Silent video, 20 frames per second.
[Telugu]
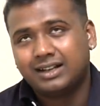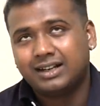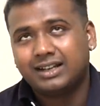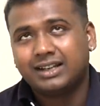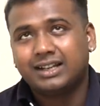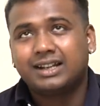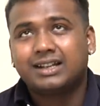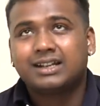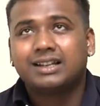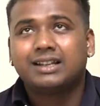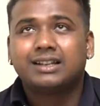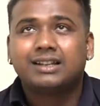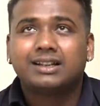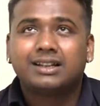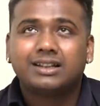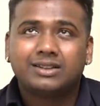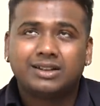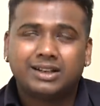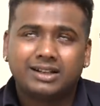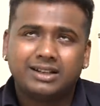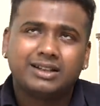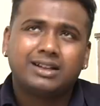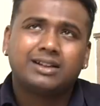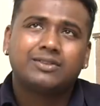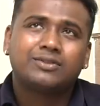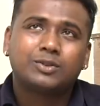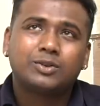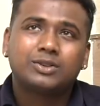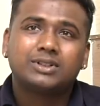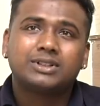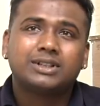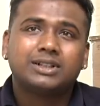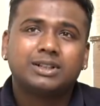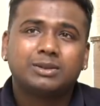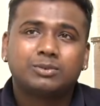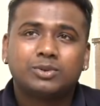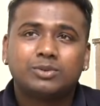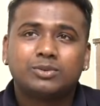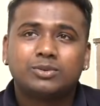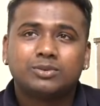అంటే అట్లనే కాదు అంటే ఆఫ్ కోర్స్ అండి
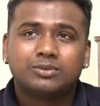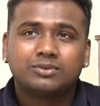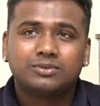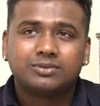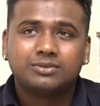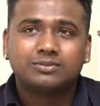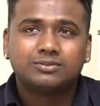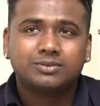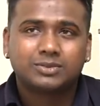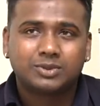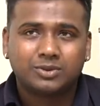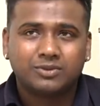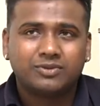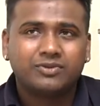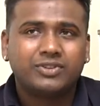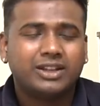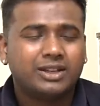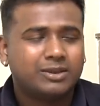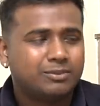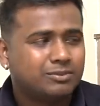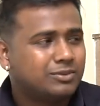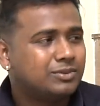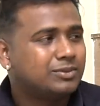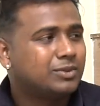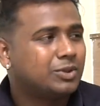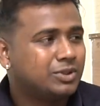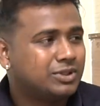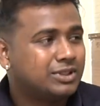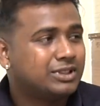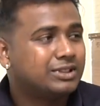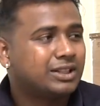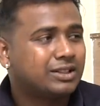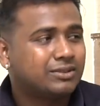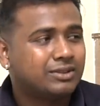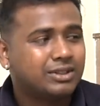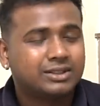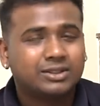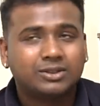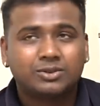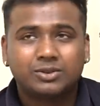ఇప్పుడు ఫేమ్ వచ్చిన
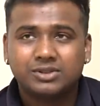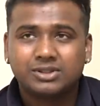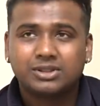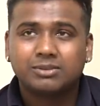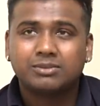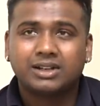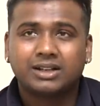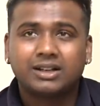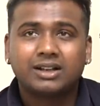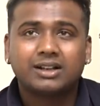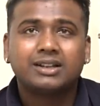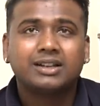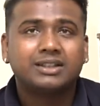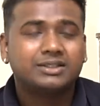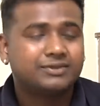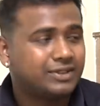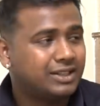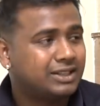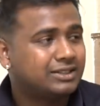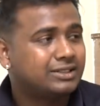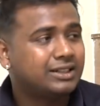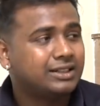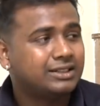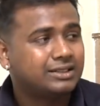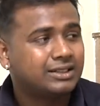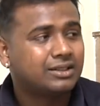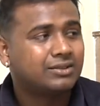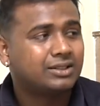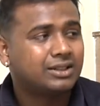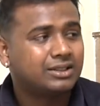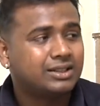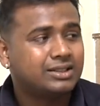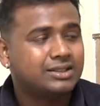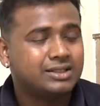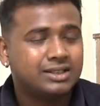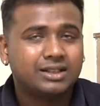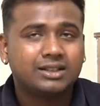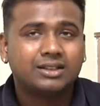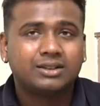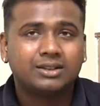తర్వాత కొంచెం రికగ్నైజ్ ఫేస్ అయిన తర్వాత
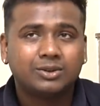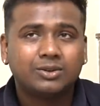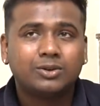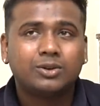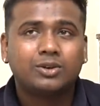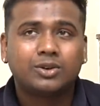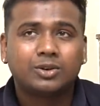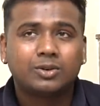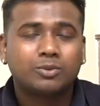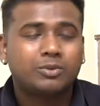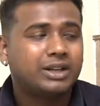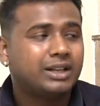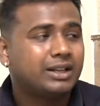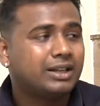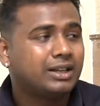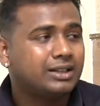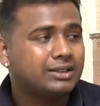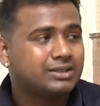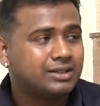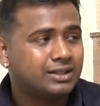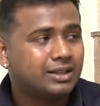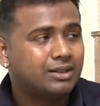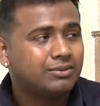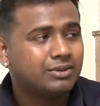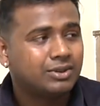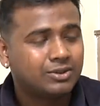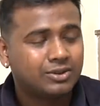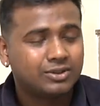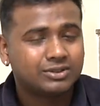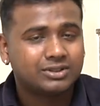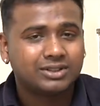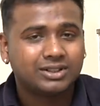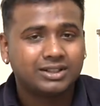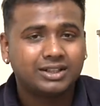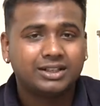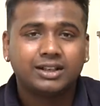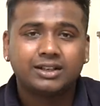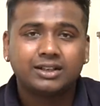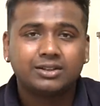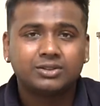జనాలలో ఆటోమేటికల్లీ జనాలు విల్ కాన్సన్ట్రేట్
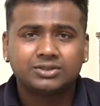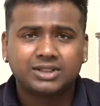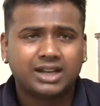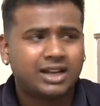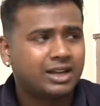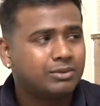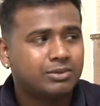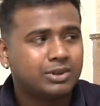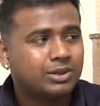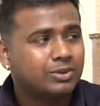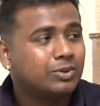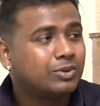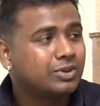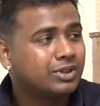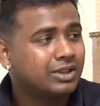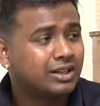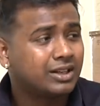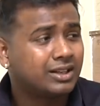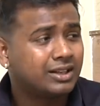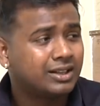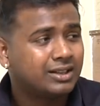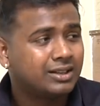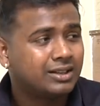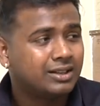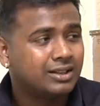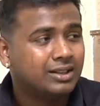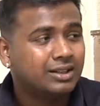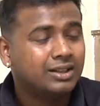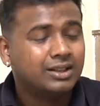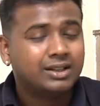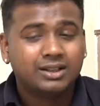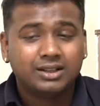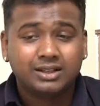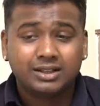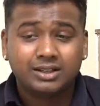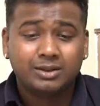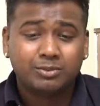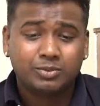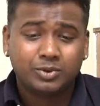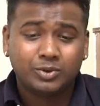నిన్న నన్ను తాగి పట్టుకుంటున్నారు కదా
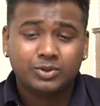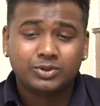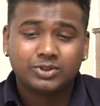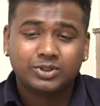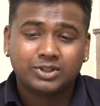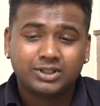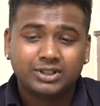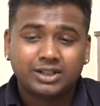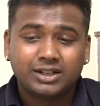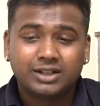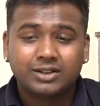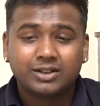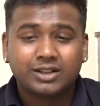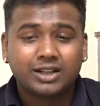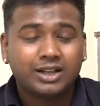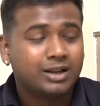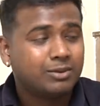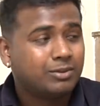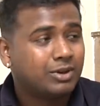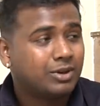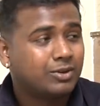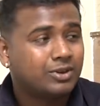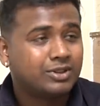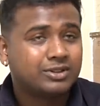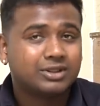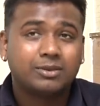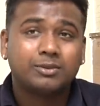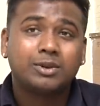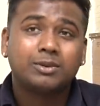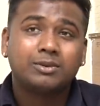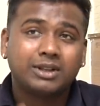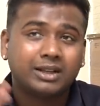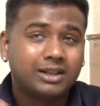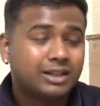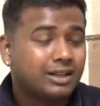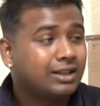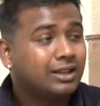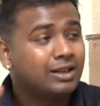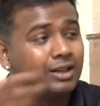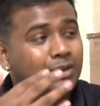ఈ పోలీసు వాళ్ళందరూ నన్ను తాగి పట్టుకునే సమయంలో
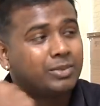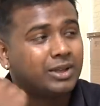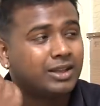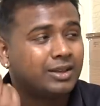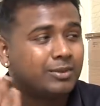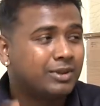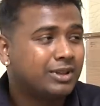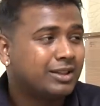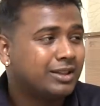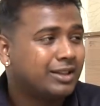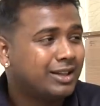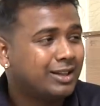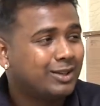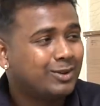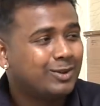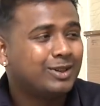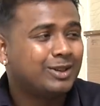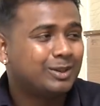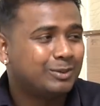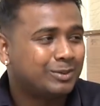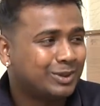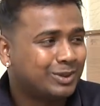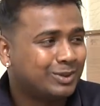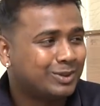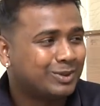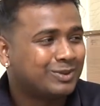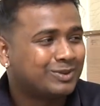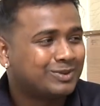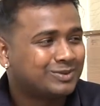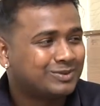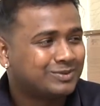వెనకలకి పది మంది తాగిన వాళ్ళు వెళ్ళిపోయినారు